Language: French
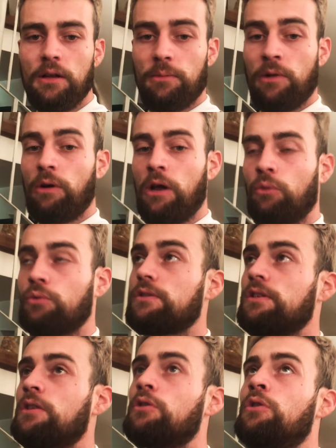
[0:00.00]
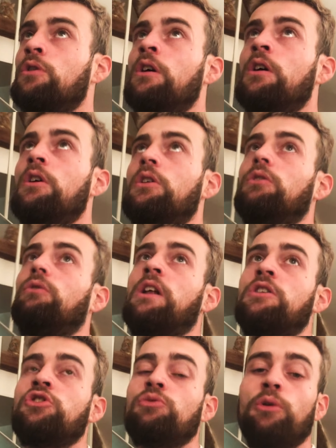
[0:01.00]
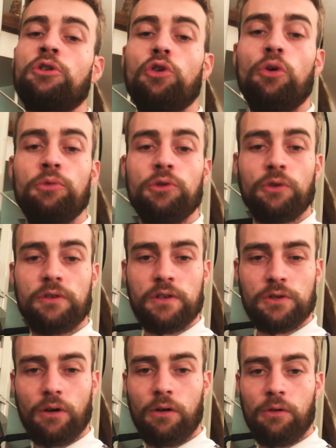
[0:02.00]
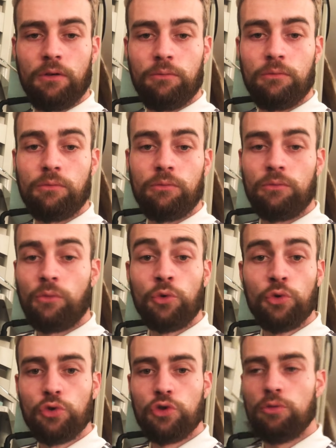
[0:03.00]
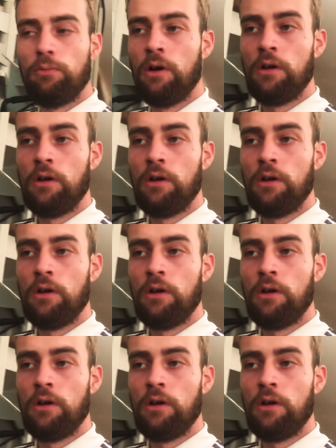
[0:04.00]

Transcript: Mais voilà, on sait que voilà, j'ai une bonne communauté sur euh, mon YouTube.